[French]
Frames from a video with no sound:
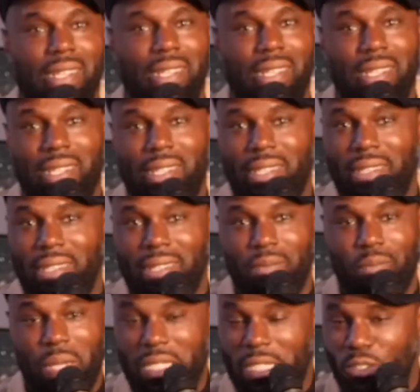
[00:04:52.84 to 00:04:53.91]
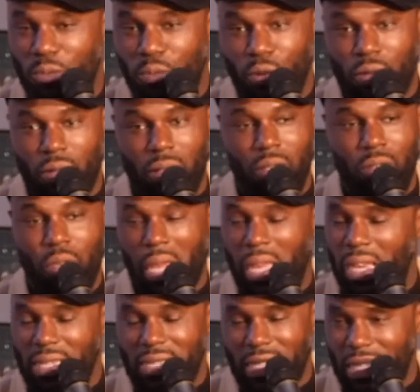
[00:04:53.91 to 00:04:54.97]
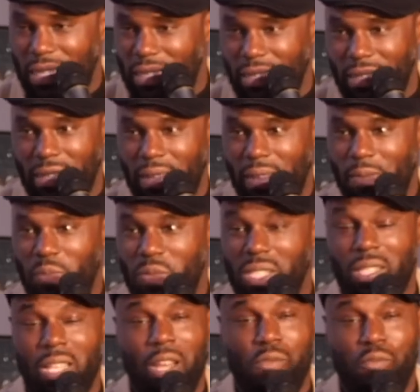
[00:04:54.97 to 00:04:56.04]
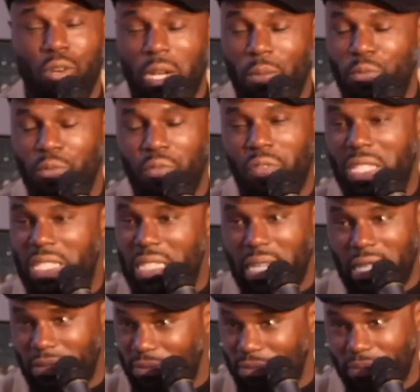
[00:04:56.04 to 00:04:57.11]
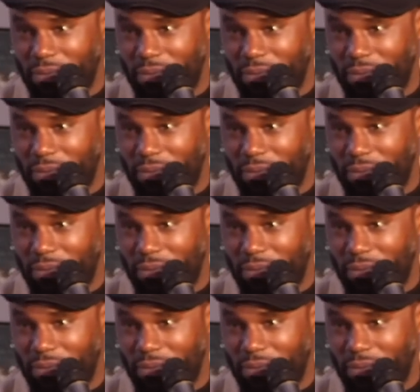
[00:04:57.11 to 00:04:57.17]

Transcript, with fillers: euh, passer du bon temps et ne rien risquer. C'était la voie la plus facile.